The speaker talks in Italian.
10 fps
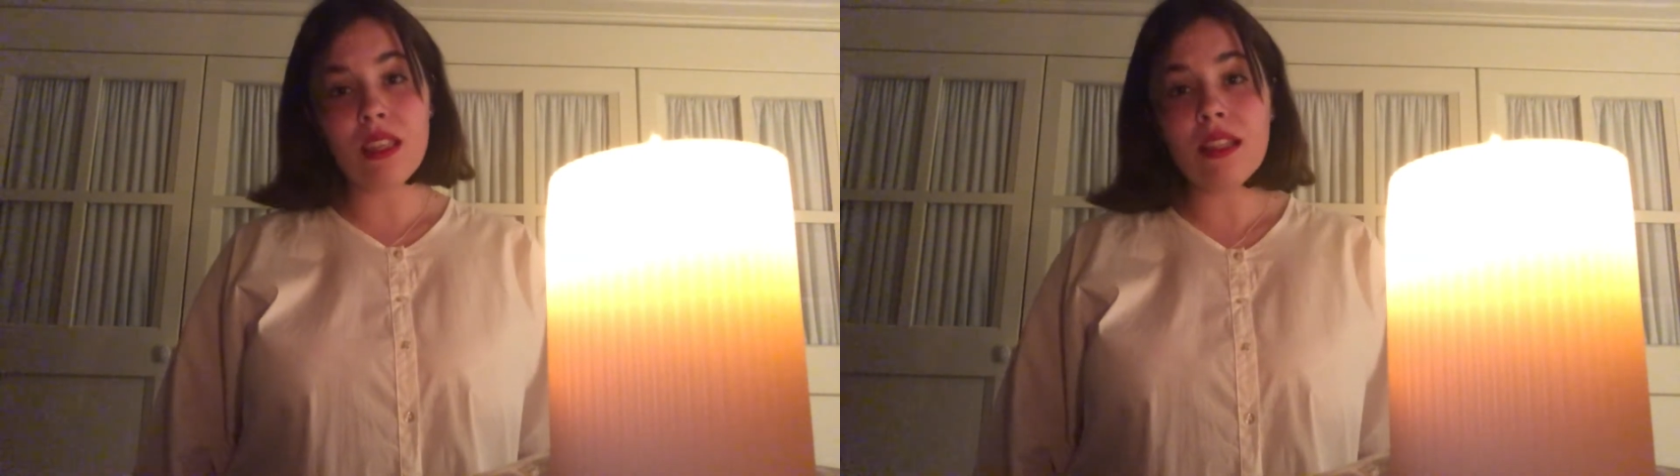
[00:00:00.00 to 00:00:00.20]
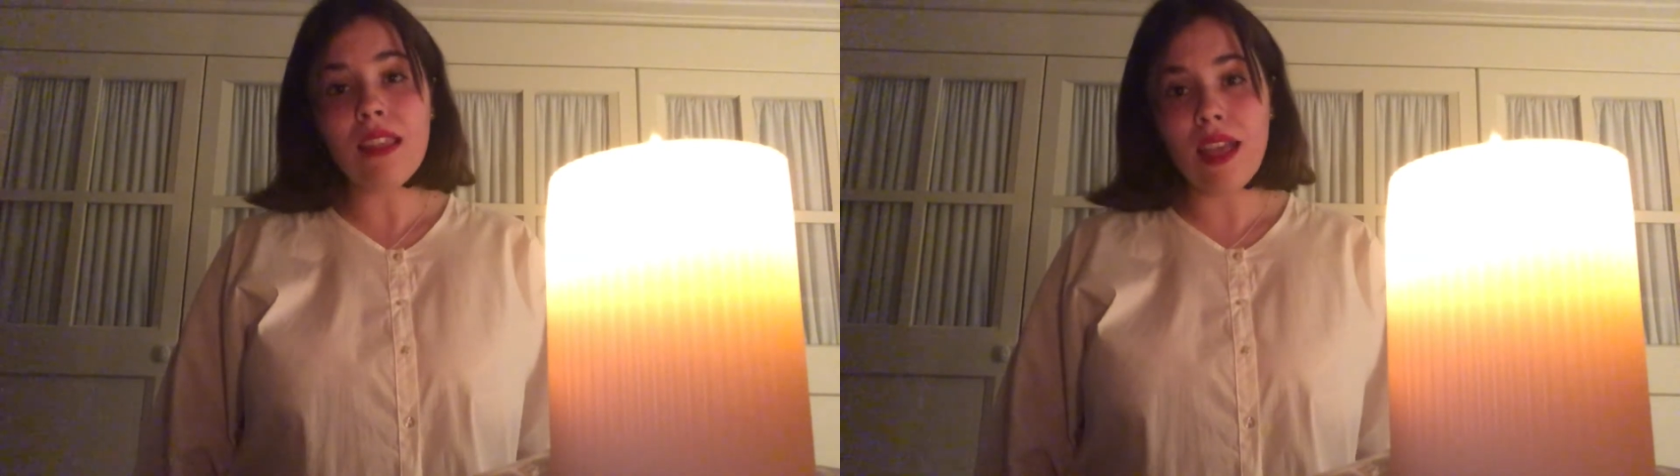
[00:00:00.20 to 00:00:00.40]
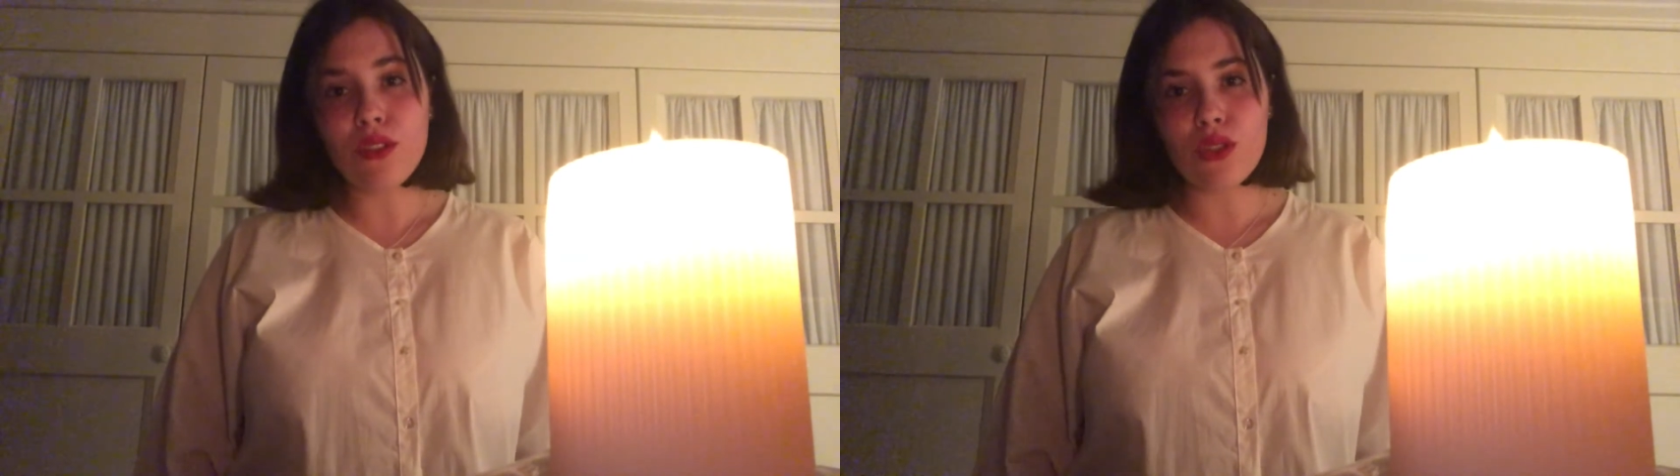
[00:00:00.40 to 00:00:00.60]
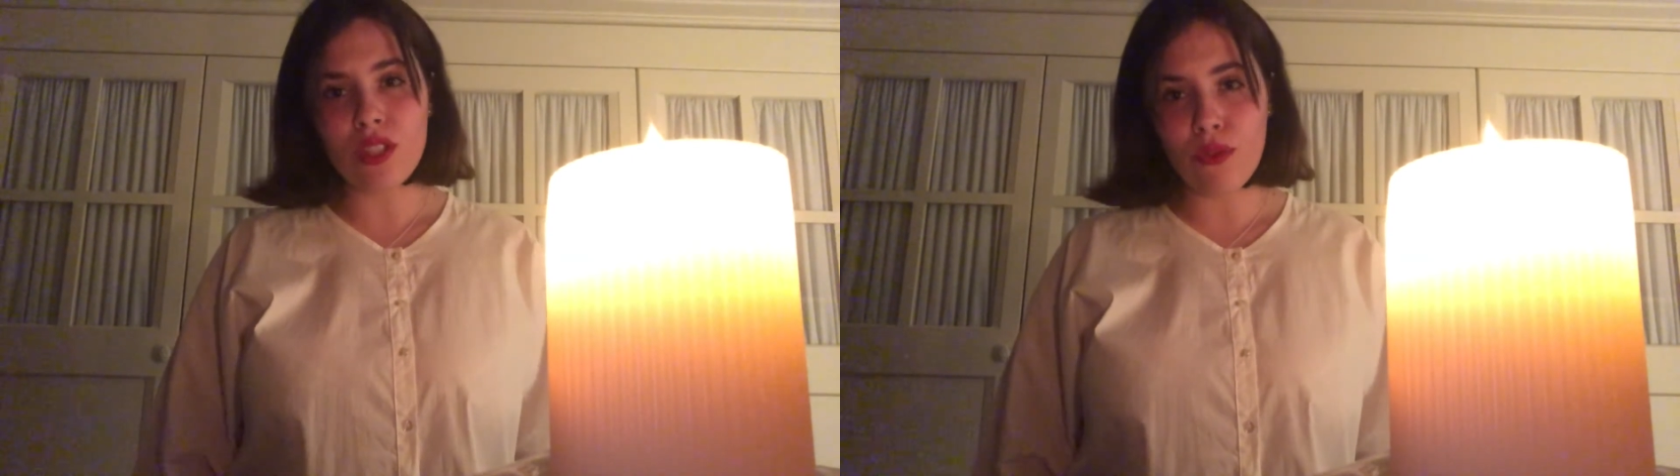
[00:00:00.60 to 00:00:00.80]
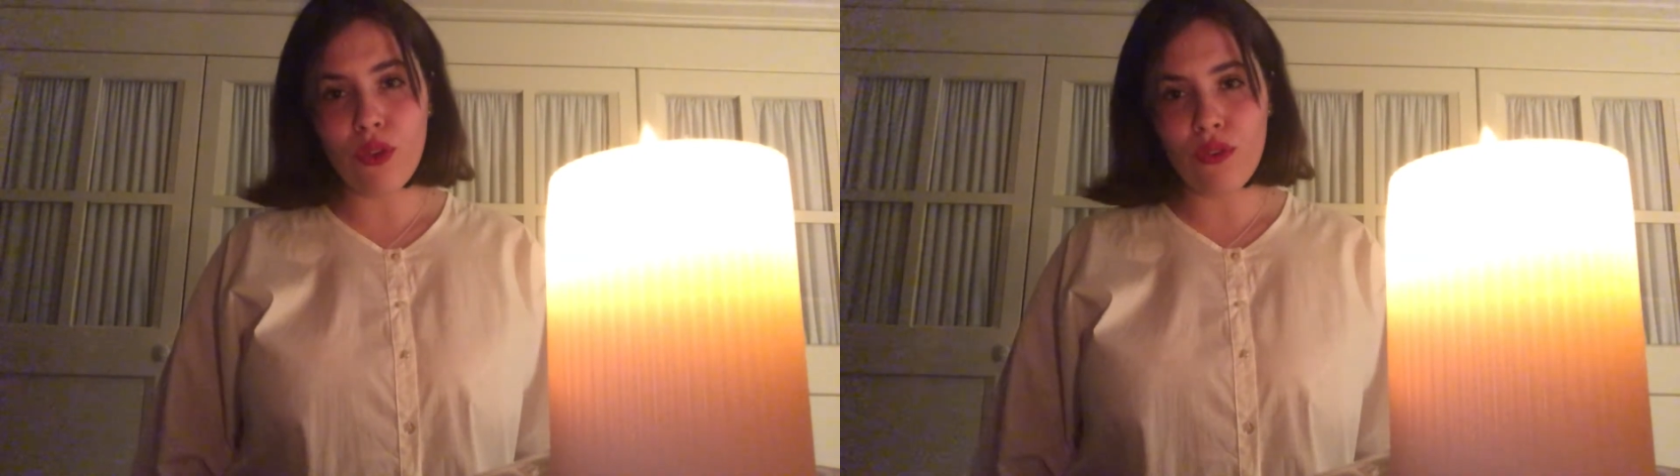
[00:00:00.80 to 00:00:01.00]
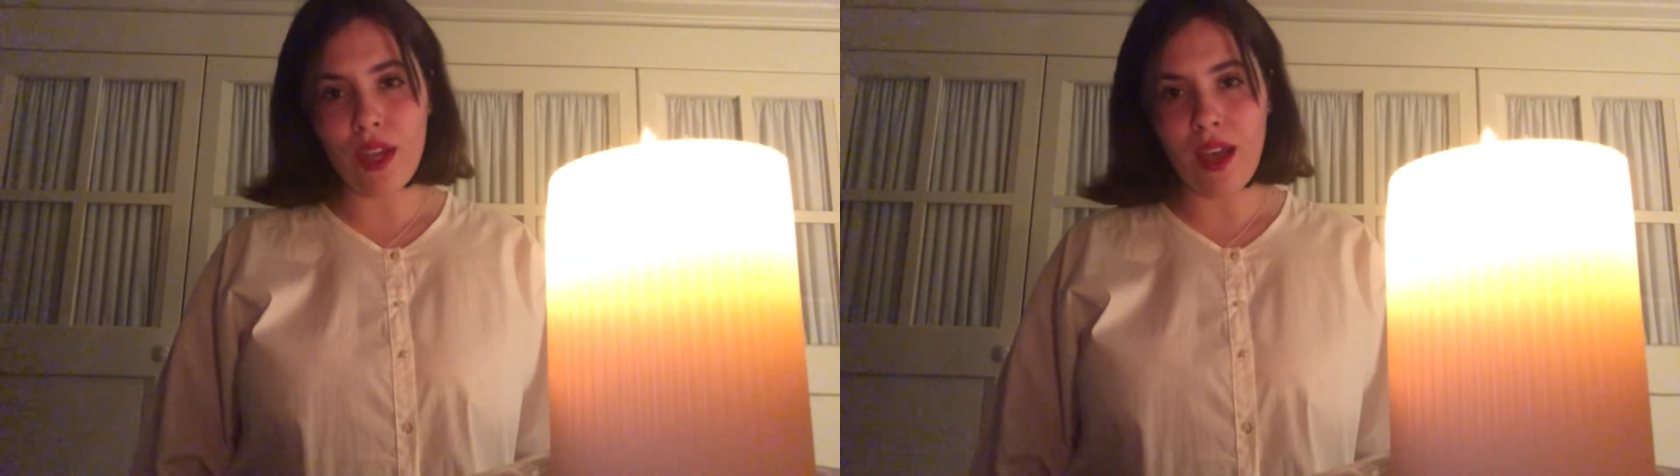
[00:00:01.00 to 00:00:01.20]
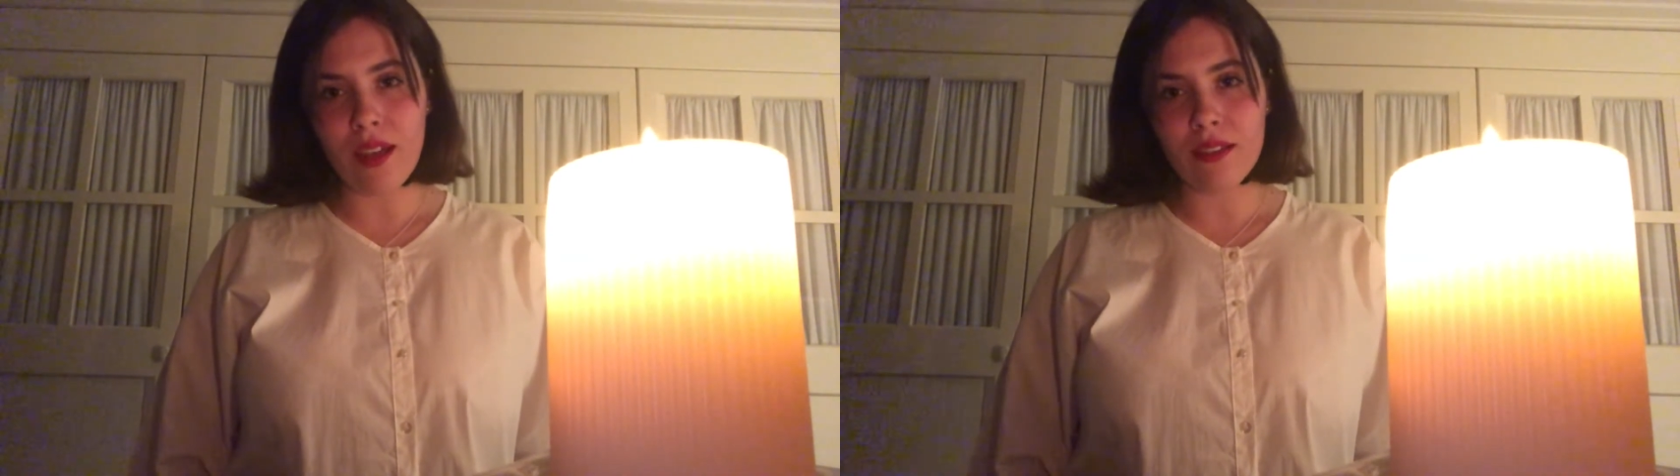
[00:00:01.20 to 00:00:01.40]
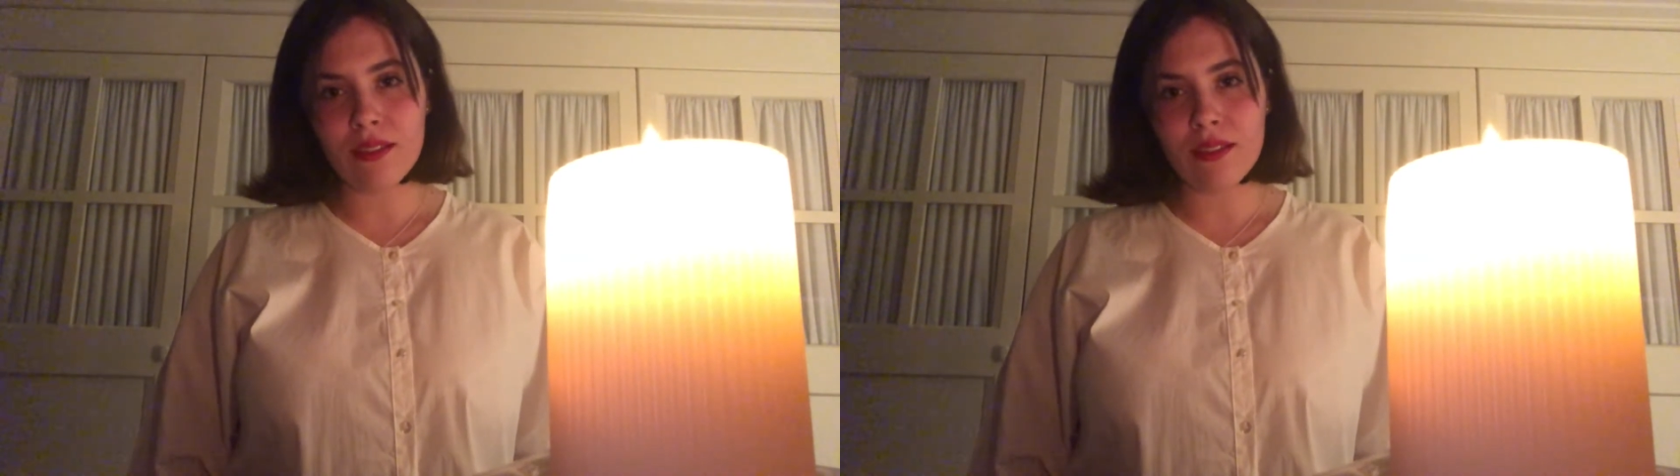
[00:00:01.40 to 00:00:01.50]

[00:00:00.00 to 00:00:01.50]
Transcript: Il teatro si evolverà.